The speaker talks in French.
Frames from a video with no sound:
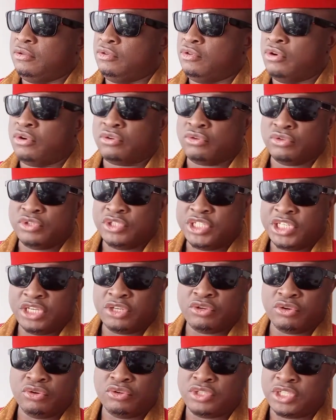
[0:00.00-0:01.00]
Donc,
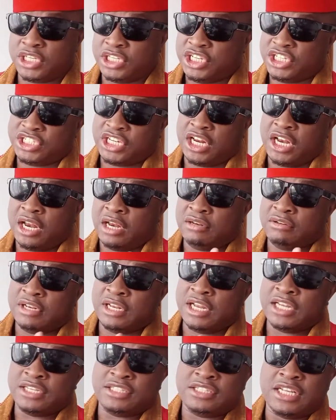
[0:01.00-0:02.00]
dit que c'est déjà
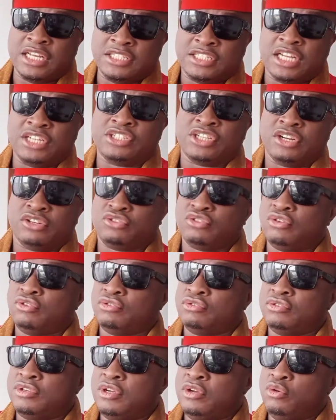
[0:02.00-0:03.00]
cette
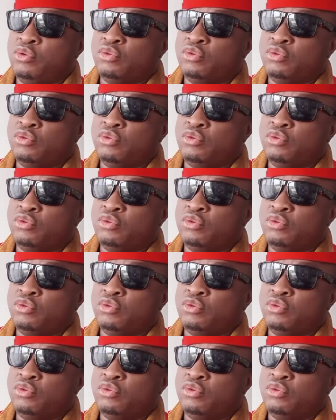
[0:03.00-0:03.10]
chanson